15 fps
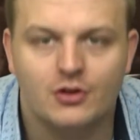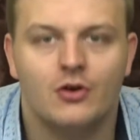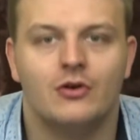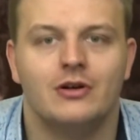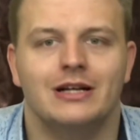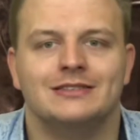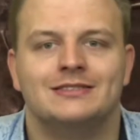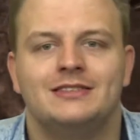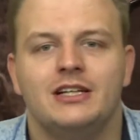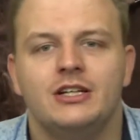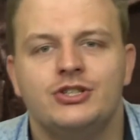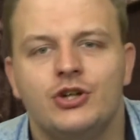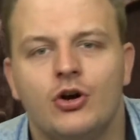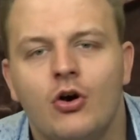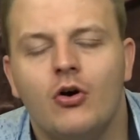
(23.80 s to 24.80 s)
Und
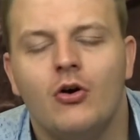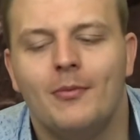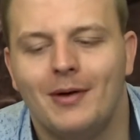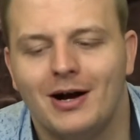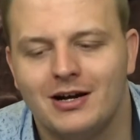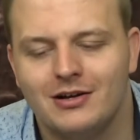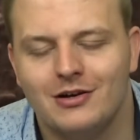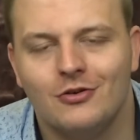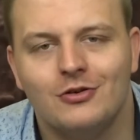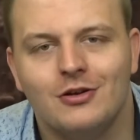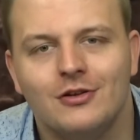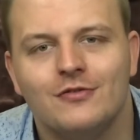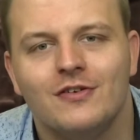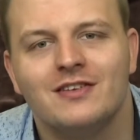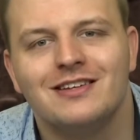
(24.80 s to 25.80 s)
ästhetischer Horror macht genau
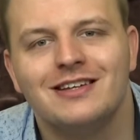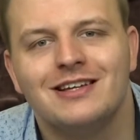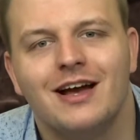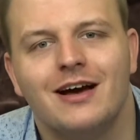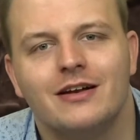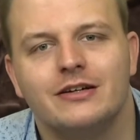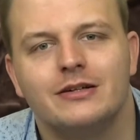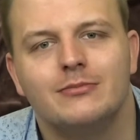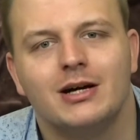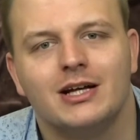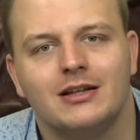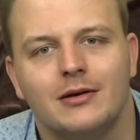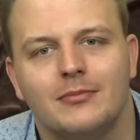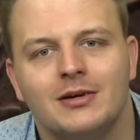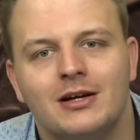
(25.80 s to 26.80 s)
das, was ich gerade
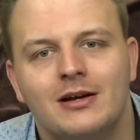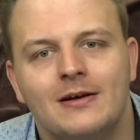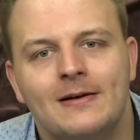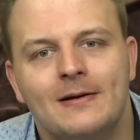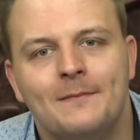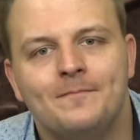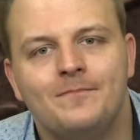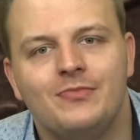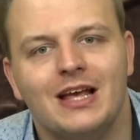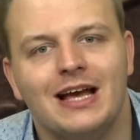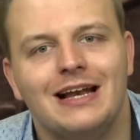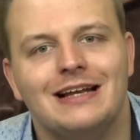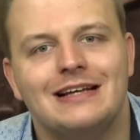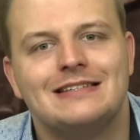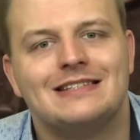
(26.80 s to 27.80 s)
gemacht habe.
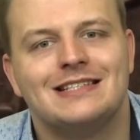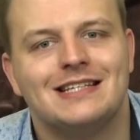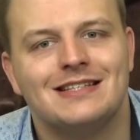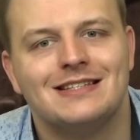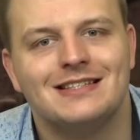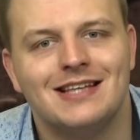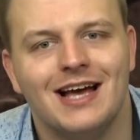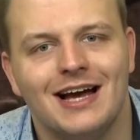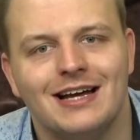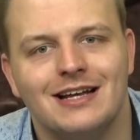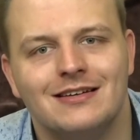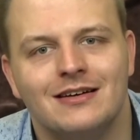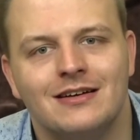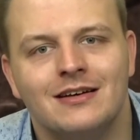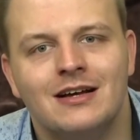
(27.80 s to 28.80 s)
Er lässt sich
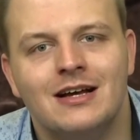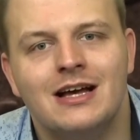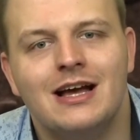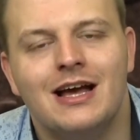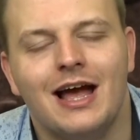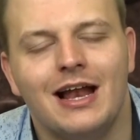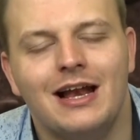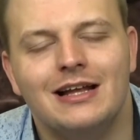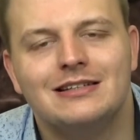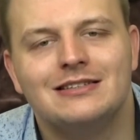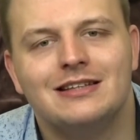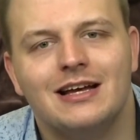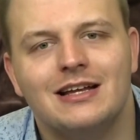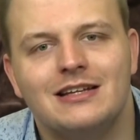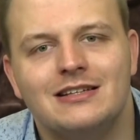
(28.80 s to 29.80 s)
Zeit. Er
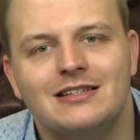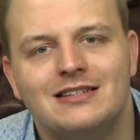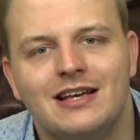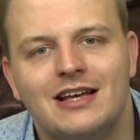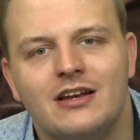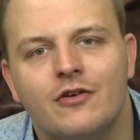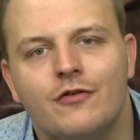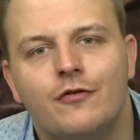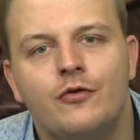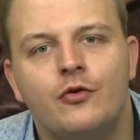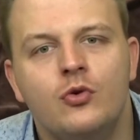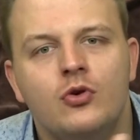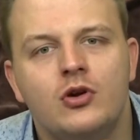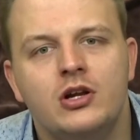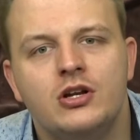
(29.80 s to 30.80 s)
lässt einen die Szene
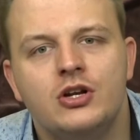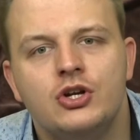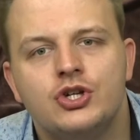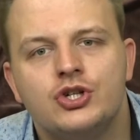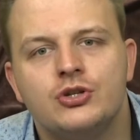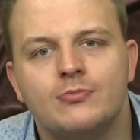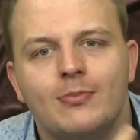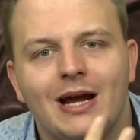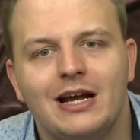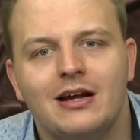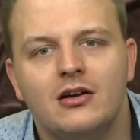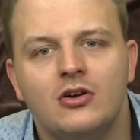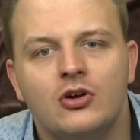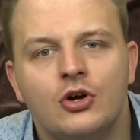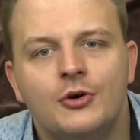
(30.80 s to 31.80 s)
fühlen,
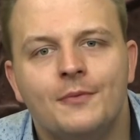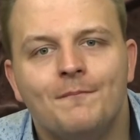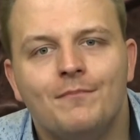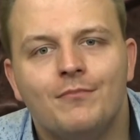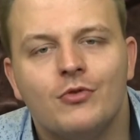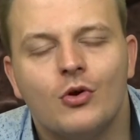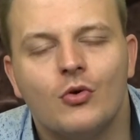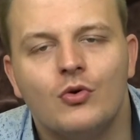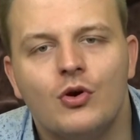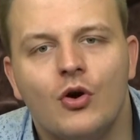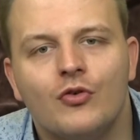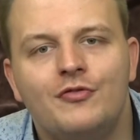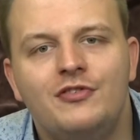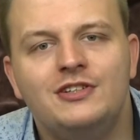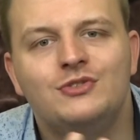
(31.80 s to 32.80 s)
schmecken und
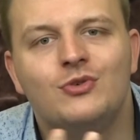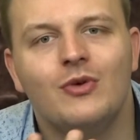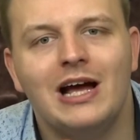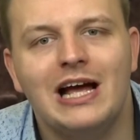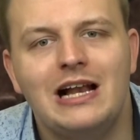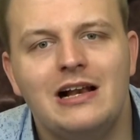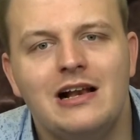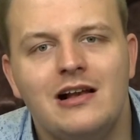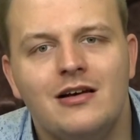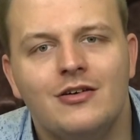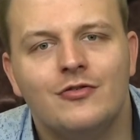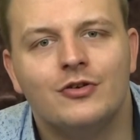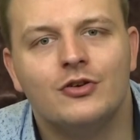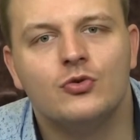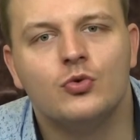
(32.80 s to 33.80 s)
auch visuell
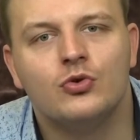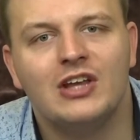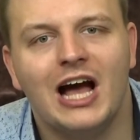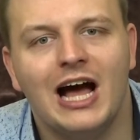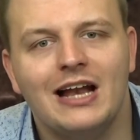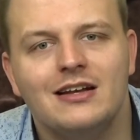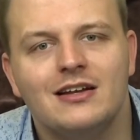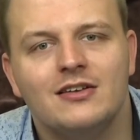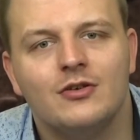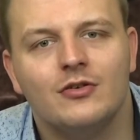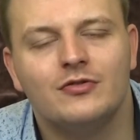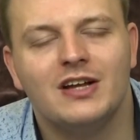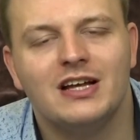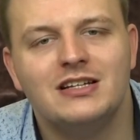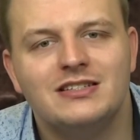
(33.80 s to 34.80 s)
versucht er anders
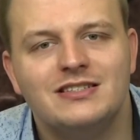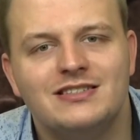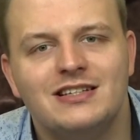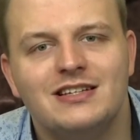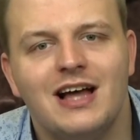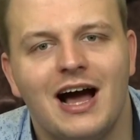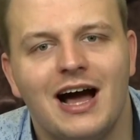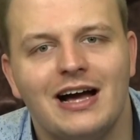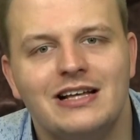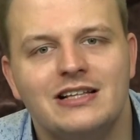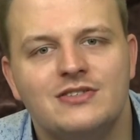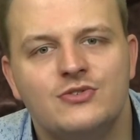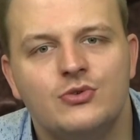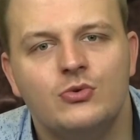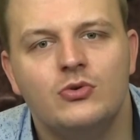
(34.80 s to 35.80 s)
auf deine Sinne
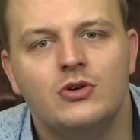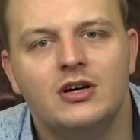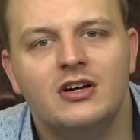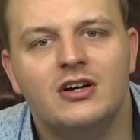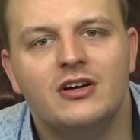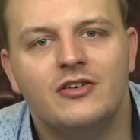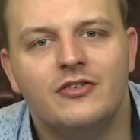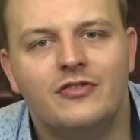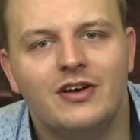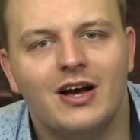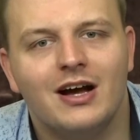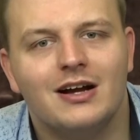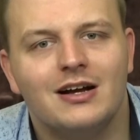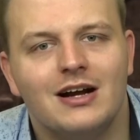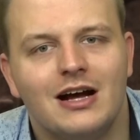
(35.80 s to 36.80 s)

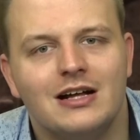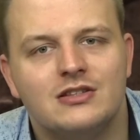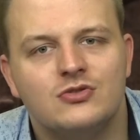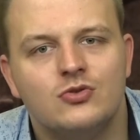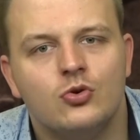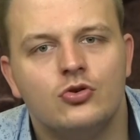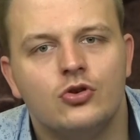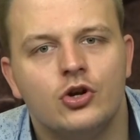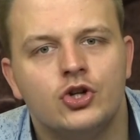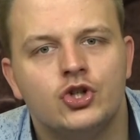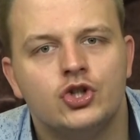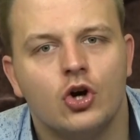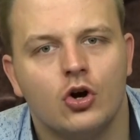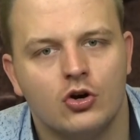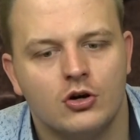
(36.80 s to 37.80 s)
einzuwirken als nur durch
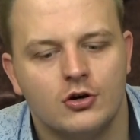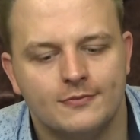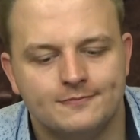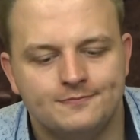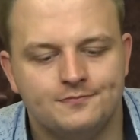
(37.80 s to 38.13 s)
Schock.